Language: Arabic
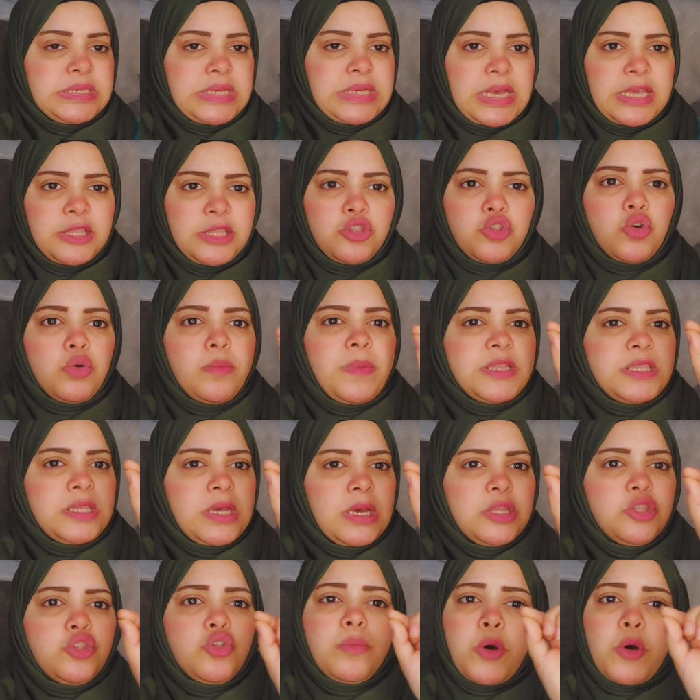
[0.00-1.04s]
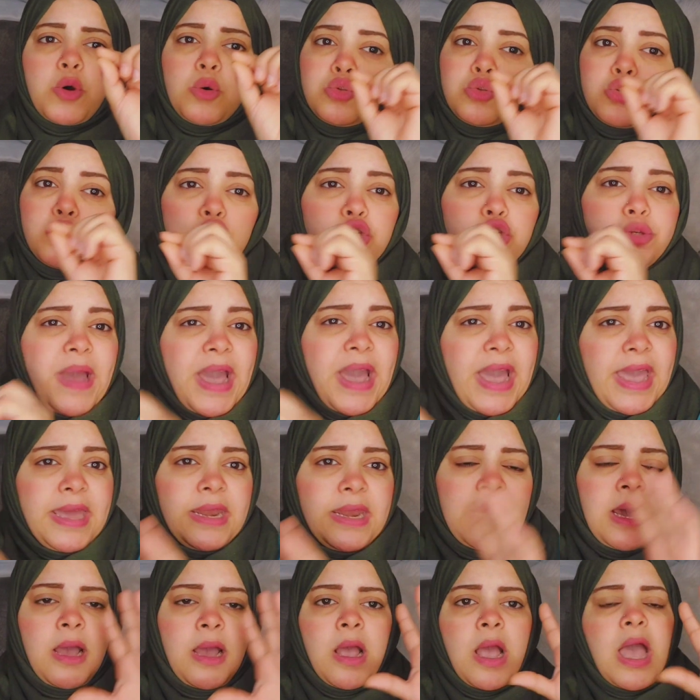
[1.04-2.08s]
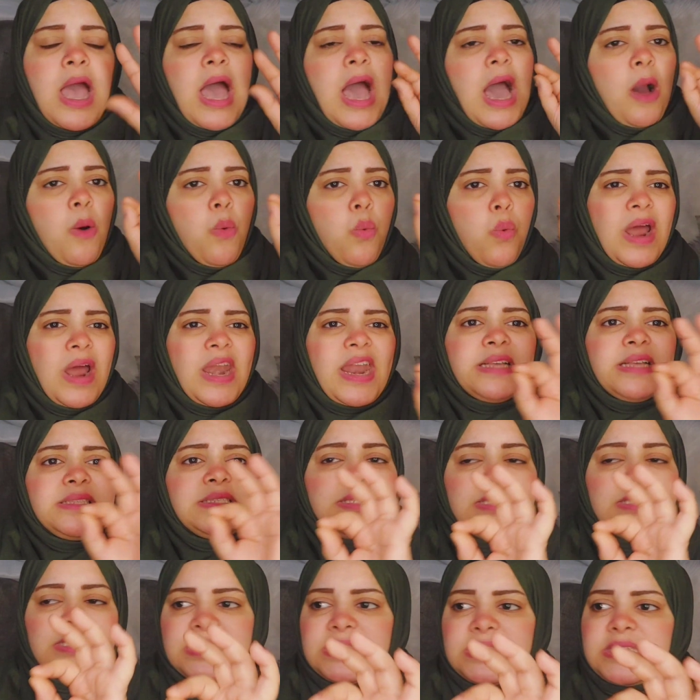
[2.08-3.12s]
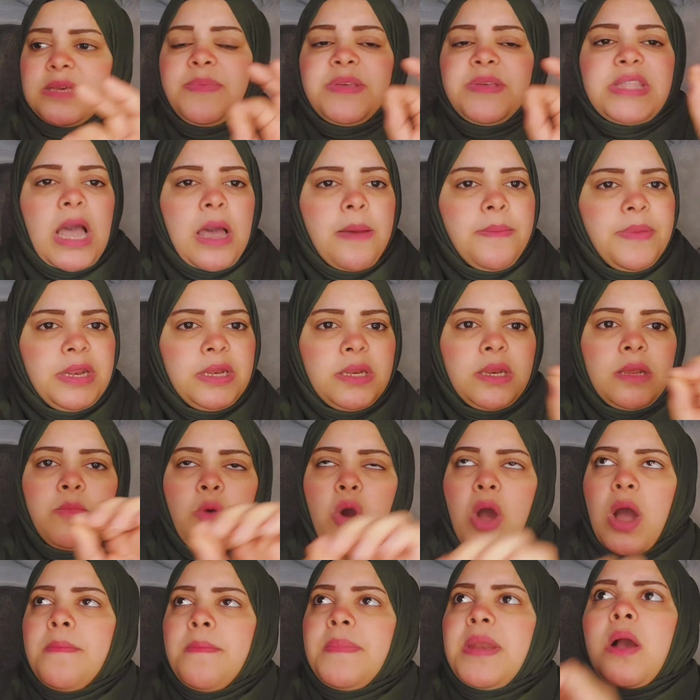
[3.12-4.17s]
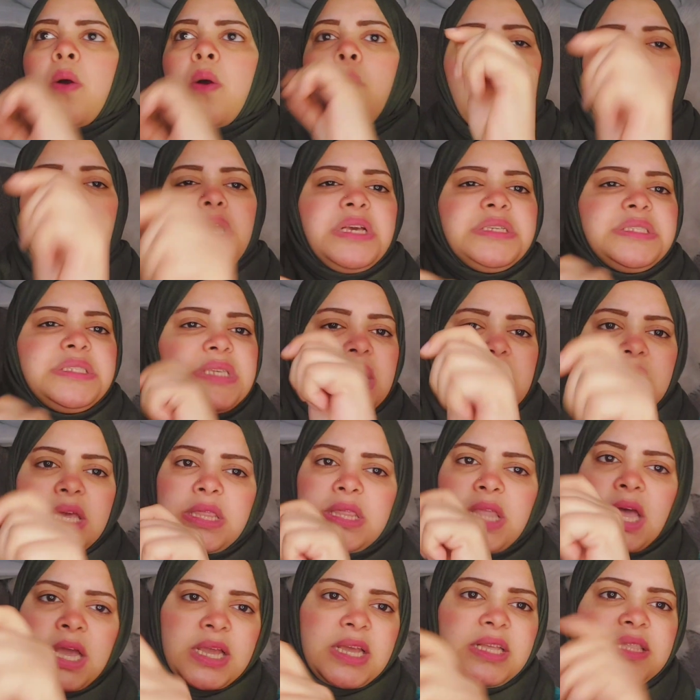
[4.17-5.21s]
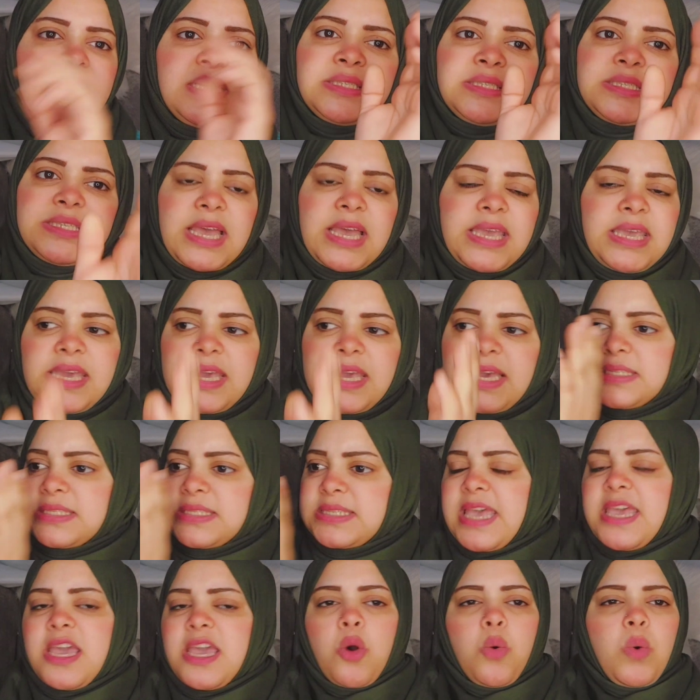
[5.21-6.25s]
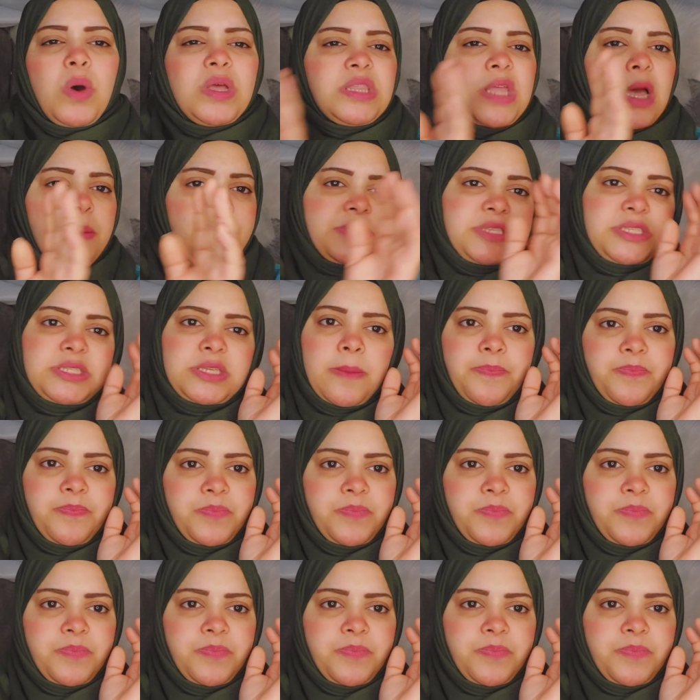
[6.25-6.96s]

انتوا ما انتوا ما كنتوش معانا اولا زيزي بتعاملني معامله كويسه جدا جدا زي زي اخواتها بالظبط